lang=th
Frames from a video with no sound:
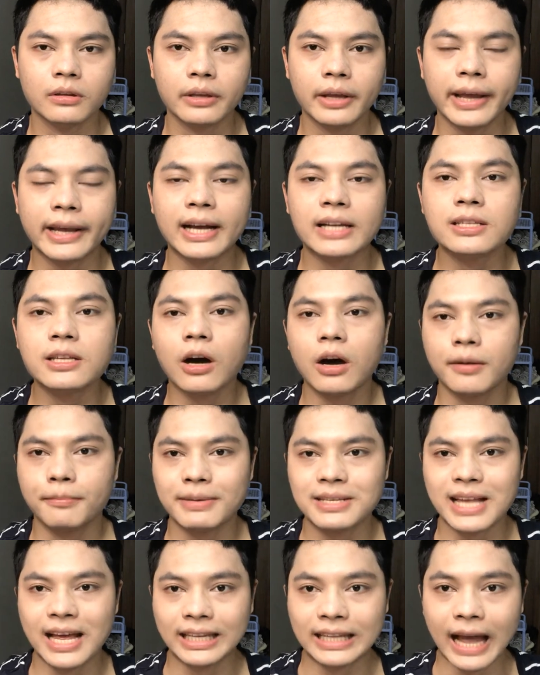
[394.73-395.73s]
เอกสาร
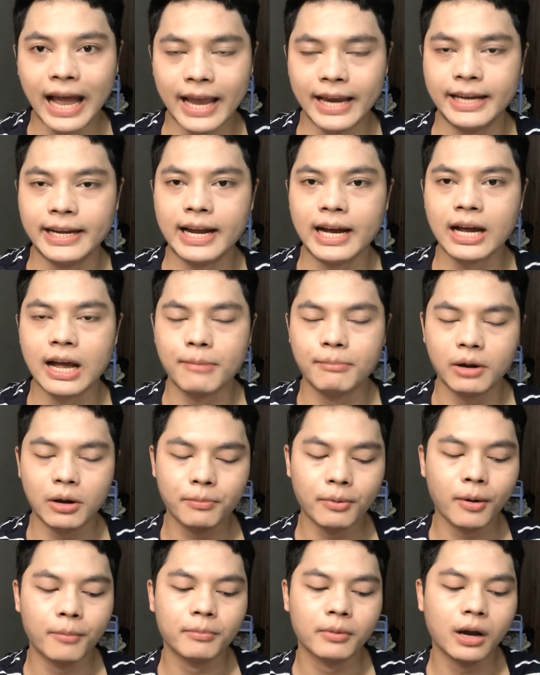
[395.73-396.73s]
ภาษาไทยนะครับ แล้
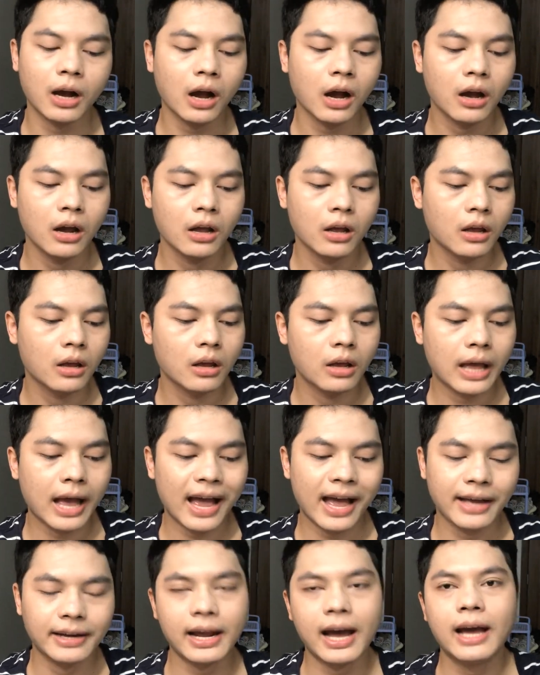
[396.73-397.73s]
วผมก็
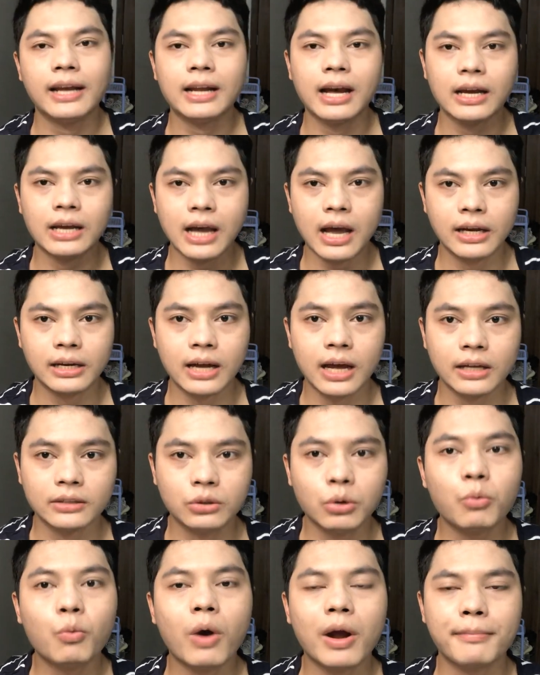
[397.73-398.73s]
อ่านอ่านอ่านอ่านอ่าน
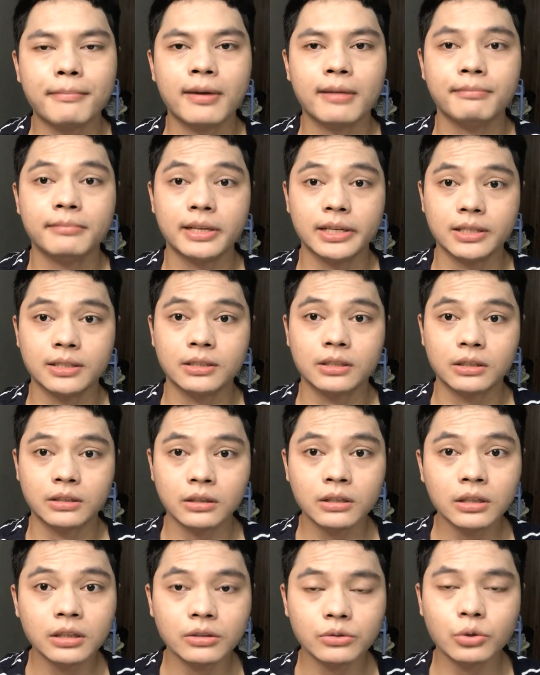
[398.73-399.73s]
ทุกวันแบบนี้
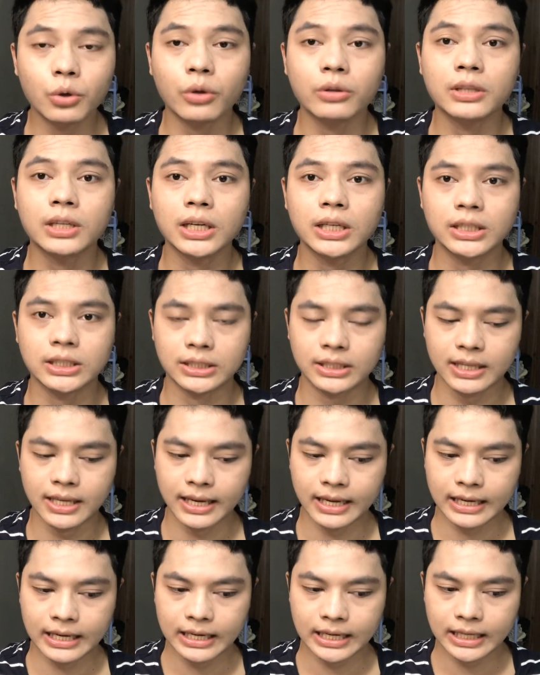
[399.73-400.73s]
จนถึง
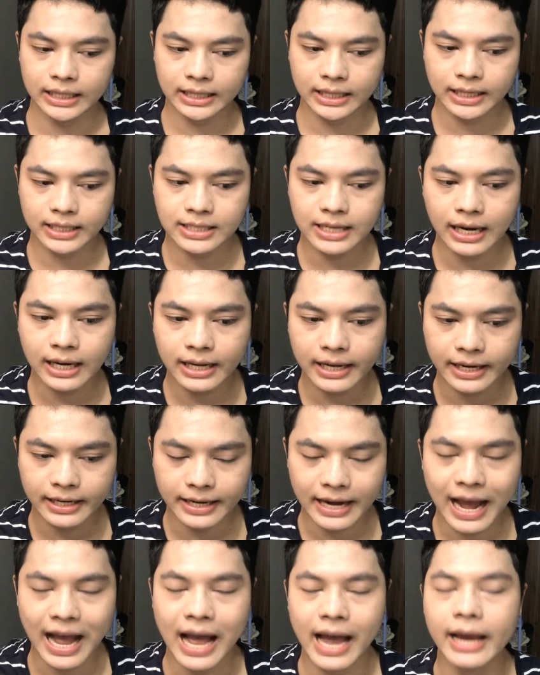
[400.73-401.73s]
ที่ที่จะเรียน
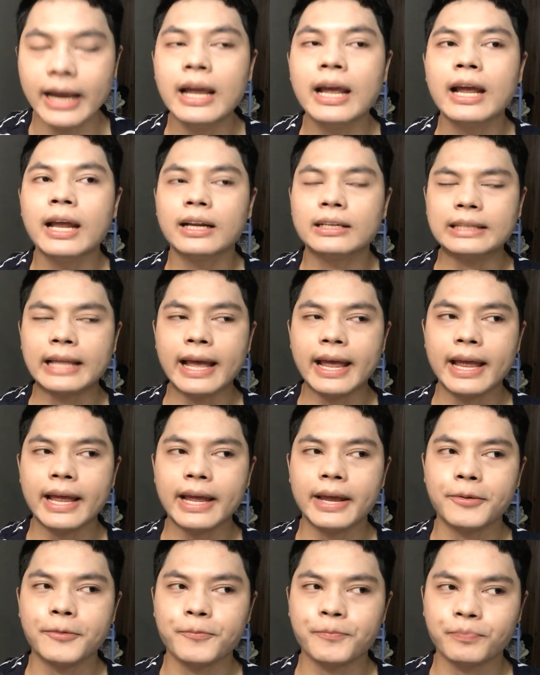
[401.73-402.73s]
ได้ แต่
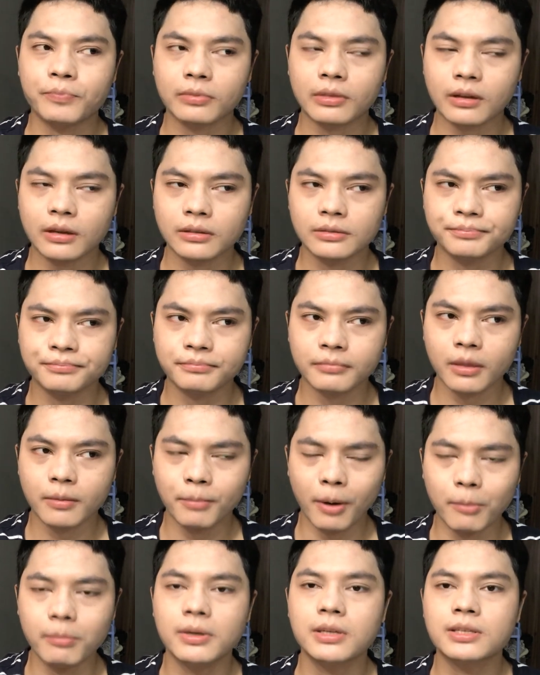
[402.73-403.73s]

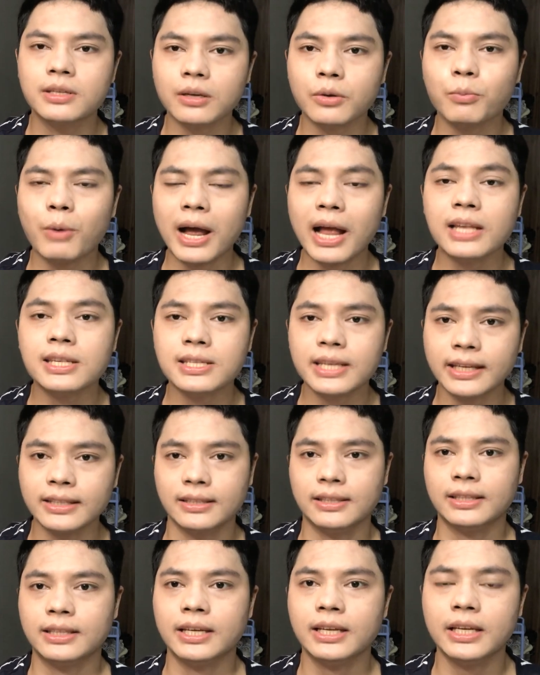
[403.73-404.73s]
ผมรู้สึกว่าสิ่ง
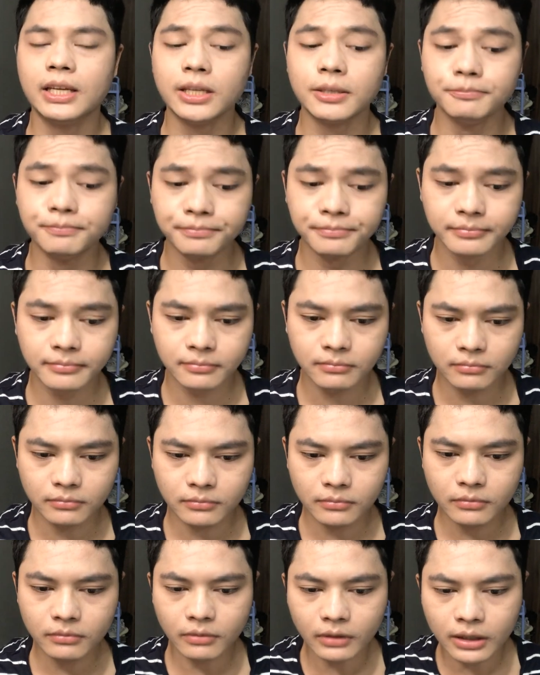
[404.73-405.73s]
ที่
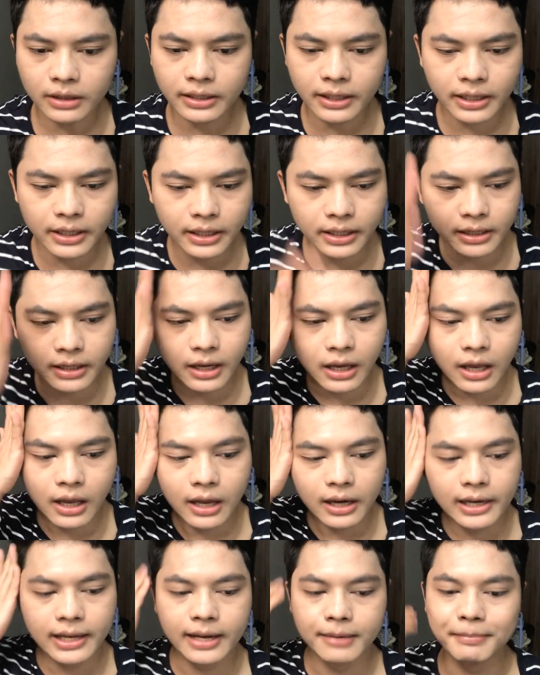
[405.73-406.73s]
ที่
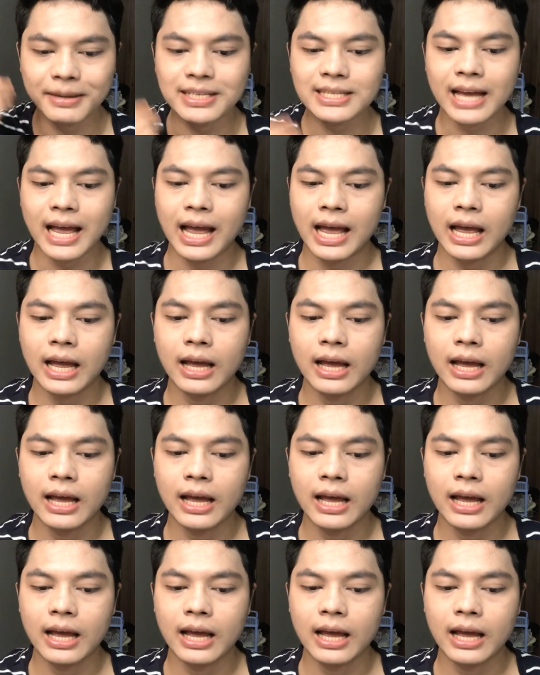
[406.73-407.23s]
เรียนภาษา